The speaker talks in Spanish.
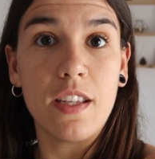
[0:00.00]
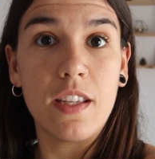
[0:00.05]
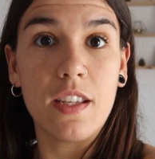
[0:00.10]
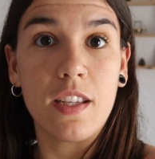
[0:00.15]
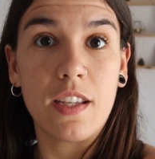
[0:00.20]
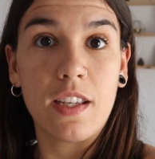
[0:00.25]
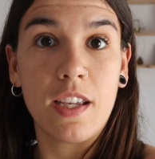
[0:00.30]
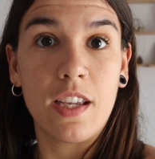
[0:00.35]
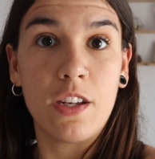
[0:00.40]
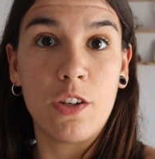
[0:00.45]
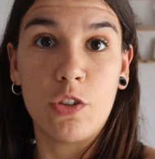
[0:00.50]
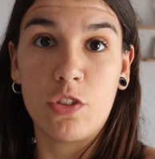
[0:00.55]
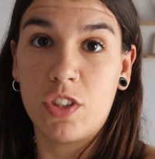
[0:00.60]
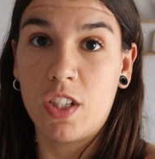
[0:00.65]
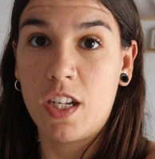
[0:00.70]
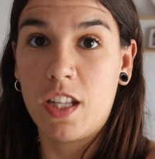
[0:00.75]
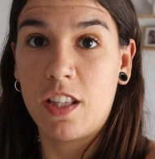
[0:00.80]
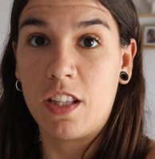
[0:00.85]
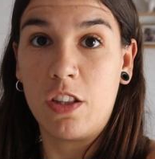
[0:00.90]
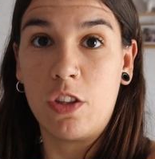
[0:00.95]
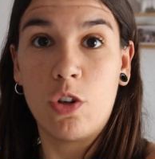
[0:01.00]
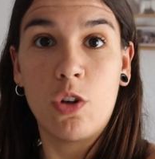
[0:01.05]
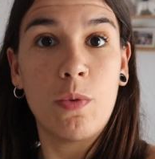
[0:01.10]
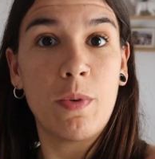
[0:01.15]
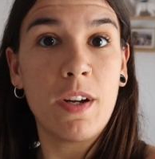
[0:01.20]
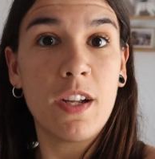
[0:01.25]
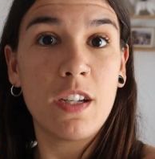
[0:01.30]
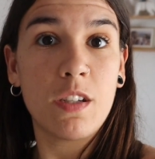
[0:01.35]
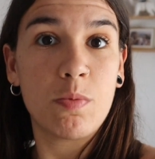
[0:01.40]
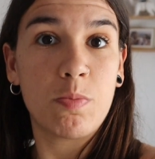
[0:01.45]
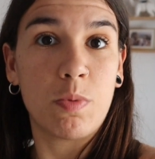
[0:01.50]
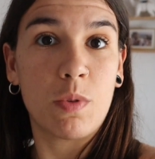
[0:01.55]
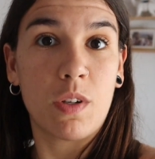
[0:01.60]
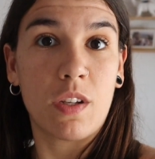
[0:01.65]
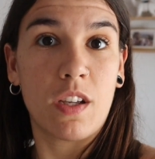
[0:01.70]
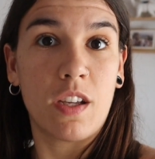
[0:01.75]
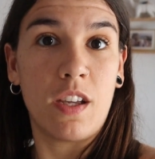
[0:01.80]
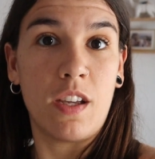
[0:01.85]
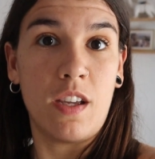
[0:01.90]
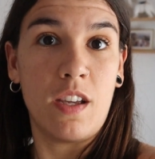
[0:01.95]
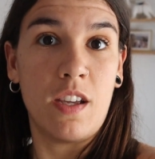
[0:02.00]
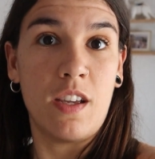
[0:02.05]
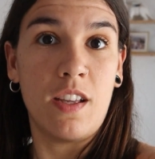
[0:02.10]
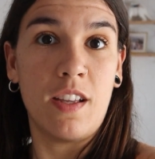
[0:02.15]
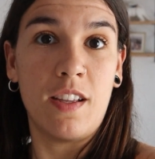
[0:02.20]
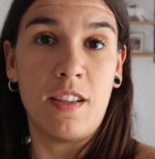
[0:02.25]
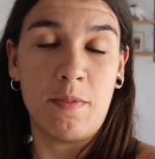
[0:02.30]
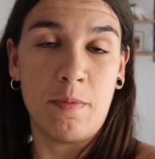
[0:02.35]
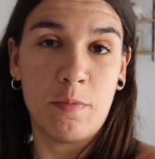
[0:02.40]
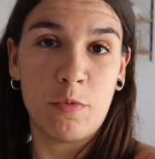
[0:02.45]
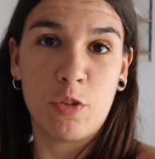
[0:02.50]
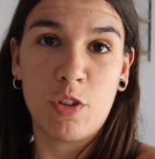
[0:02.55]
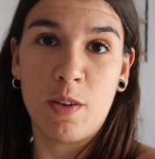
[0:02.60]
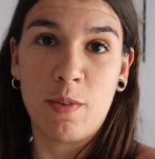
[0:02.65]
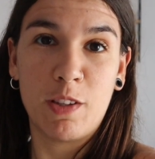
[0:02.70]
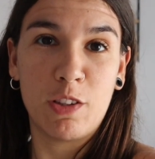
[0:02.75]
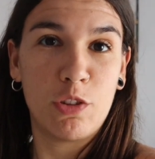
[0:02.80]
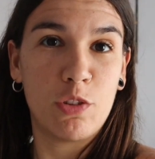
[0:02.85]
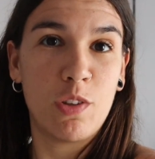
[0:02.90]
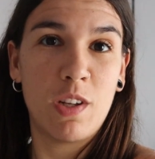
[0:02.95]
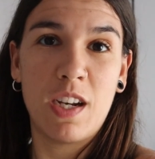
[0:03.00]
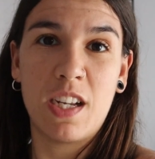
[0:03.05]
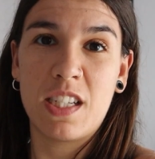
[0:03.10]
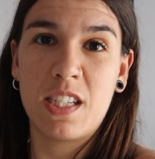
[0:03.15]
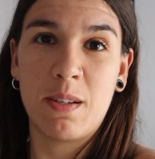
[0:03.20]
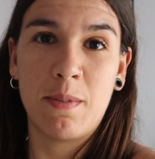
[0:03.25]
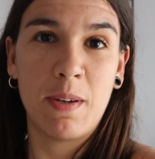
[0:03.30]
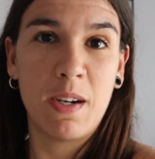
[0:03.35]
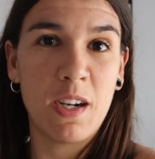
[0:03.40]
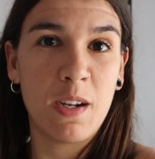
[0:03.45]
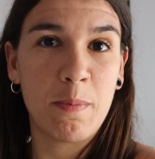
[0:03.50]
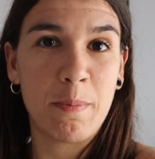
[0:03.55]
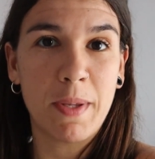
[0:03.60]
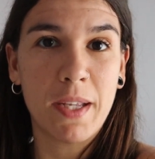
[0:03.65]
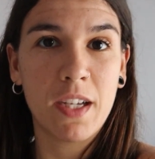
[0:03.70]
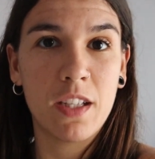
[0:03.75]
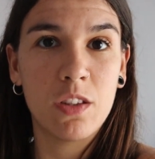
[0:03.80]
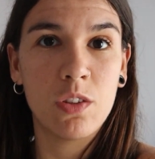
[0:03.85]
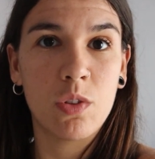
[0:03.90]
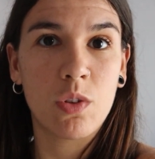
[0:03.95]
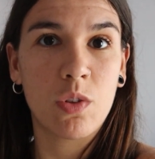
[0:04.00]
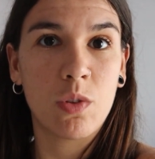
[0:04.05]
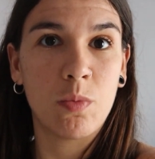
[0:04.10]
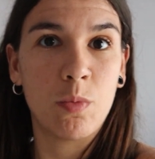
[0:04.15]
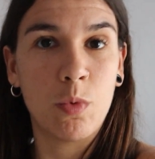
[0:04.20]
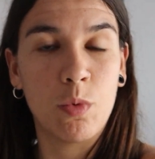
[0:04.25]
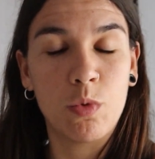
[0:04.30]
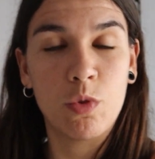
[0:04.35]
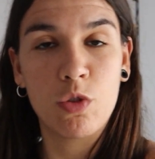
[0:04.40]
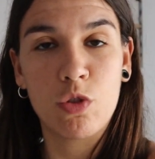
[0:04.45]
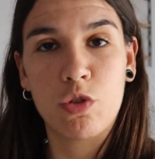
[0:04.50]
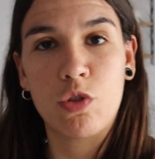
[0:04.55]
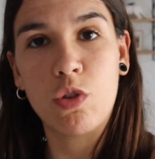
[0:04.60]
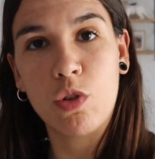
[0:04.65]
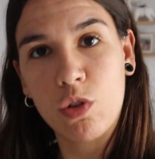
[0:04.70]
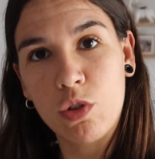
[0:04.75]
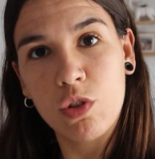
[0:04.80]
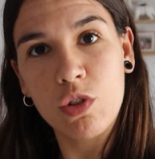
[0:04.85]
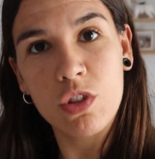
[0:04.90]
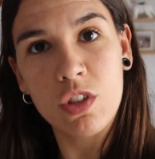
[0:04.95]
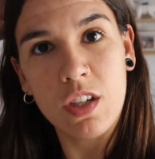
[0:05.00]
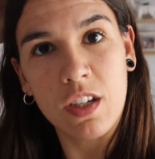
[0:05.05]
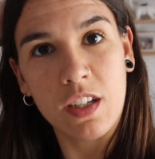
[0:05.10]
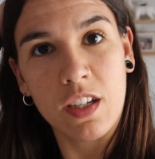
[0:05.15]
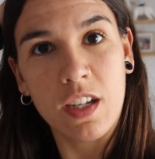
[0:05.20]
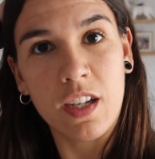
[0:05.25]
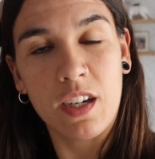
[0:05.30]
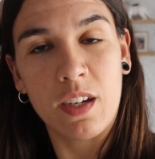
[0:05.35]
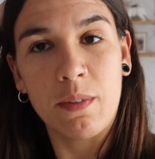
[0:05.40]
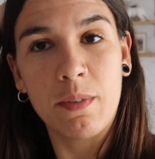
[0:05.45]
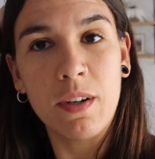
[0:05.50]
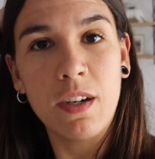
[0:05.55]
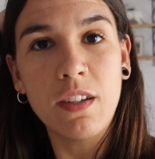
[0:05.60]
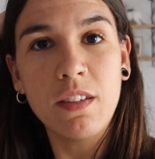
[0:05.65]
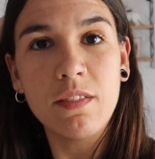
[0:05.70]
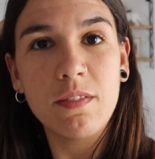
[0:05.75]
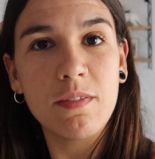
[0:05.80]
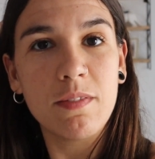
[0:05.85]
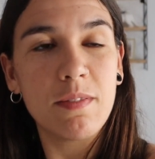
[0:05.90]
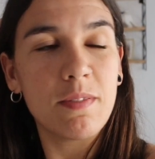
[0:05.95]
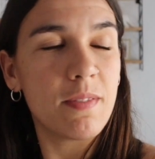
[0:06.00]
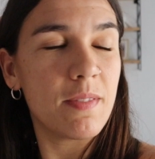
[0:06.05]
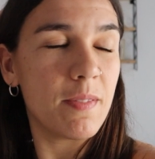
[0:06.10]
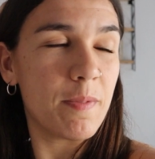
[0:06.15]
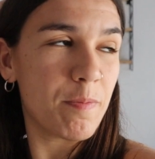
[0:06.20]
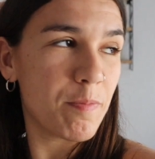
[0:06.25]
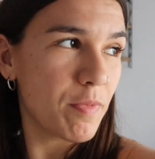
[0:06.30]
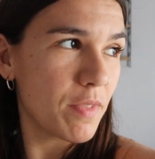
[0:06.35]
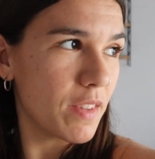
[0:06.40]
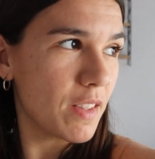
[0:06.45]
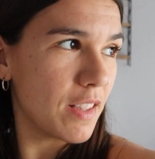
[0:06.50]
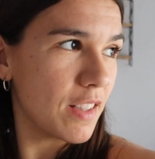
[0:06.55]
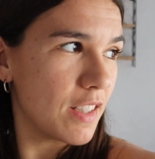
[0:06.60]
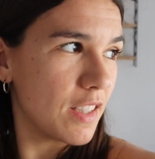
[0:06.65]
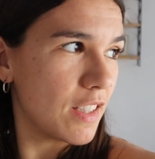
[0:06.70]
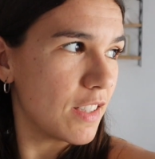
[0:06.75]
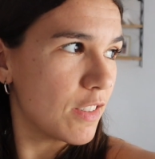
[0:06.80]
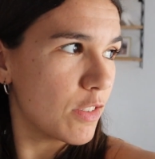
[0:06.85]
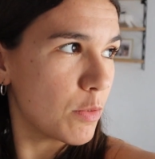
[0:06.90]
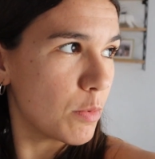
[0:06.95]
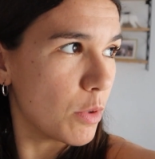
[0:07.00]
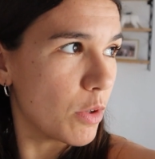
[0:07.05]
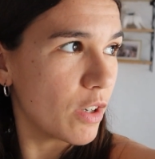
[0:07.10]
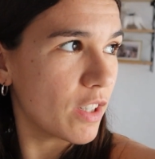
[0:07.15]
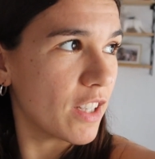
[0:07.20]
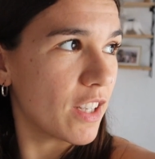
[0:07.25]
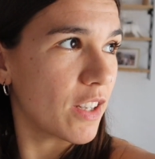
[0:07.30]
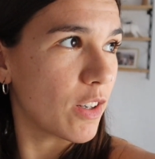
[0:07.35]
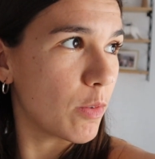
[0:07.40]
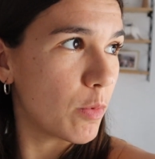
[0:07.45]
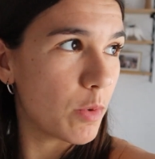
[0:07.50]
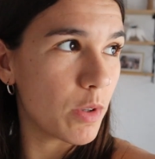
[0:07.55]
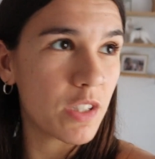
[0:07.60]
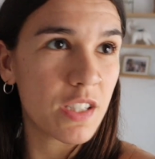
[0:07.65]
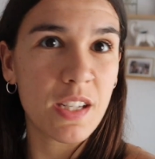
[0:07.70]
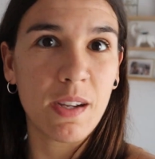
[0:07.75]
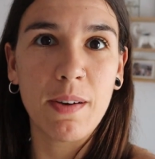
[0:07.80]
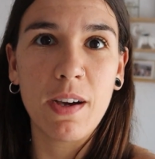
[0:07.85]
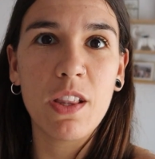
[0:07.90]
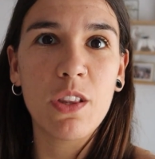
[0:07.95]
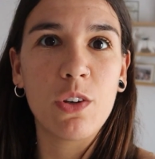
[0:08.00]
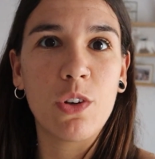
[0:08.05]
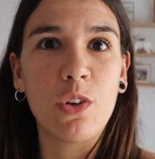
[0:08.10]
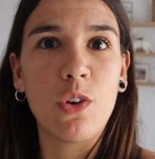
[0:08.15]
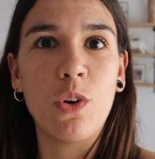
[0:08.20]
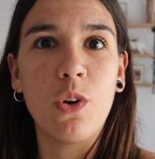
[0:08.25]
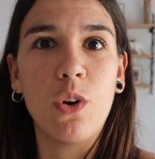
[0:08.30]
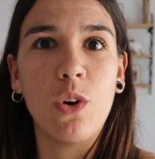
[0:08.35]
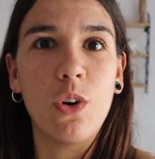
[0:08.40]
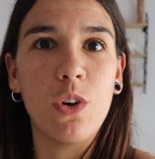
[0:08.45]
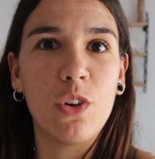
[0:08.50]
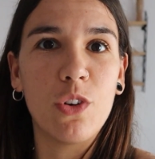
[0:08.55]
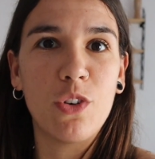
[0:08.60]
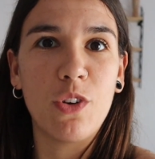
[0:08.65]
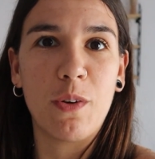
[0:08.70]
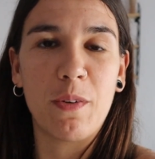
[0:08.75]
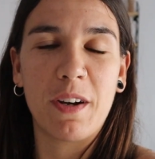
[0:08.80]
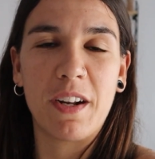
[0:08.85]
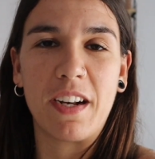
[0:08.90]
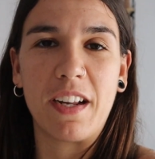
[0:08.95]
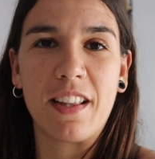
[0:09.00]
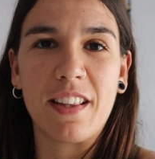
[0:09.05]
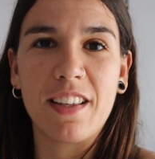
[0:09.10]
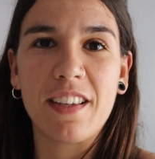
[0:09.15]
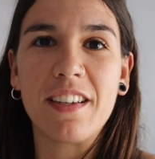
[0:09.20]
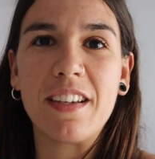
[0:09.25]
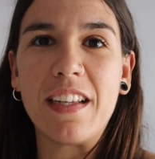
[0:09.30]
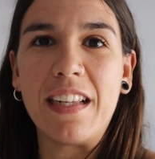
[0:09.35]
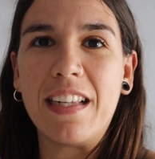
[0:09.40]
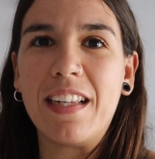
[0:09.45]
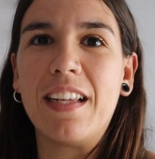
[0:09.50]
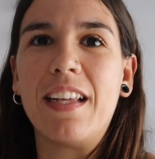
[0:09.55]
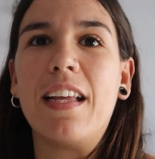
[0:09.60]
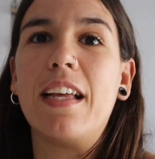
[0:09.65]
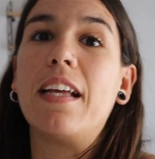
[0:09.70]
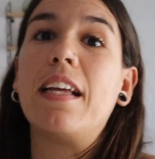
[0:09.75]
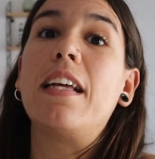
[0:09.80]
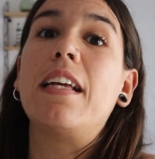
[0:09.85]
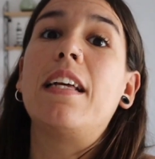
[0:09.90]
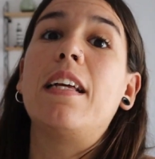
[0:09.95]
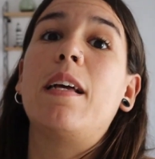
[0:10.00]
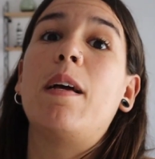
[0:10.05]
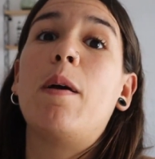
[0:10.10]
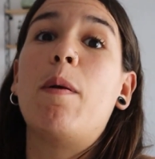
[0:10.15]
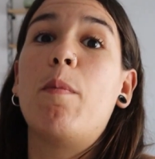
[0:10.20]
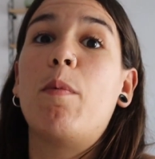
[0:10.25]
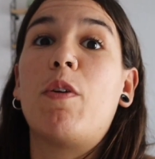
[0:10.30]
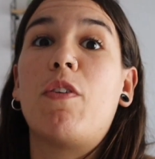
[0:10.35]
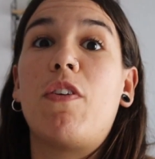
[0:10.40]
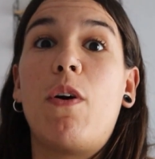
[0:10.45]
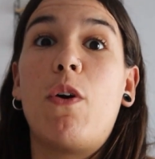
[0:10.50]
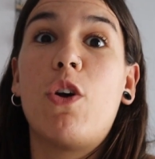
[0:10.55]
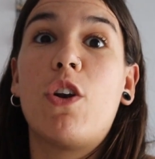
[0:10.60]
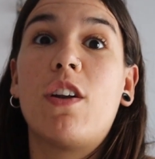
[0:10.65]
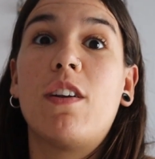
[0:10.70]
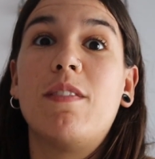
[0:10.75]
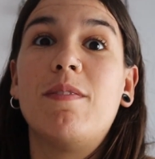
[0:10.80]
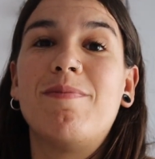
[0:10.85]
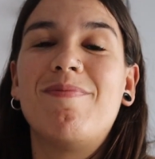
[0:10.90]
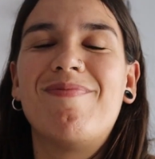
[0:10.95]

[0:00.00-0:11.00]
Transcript: y que no estén haciendo obras porque llevan toda la semana picando como unos locos aquí arriba Supongo que como es sábado no, habrá nadie. Por favor.